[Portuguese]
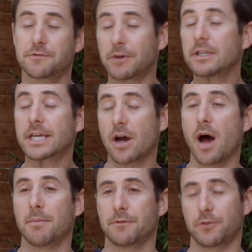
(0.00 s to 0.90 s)
É bem
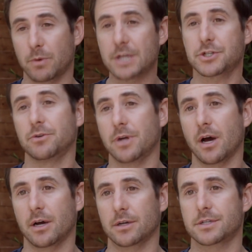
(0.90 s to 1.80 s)
comum cães
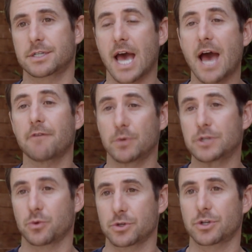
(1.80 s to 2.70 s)
resgatados terem
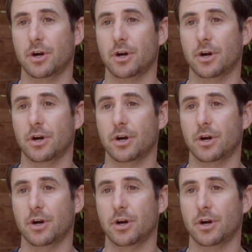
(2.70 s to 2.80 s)
problemas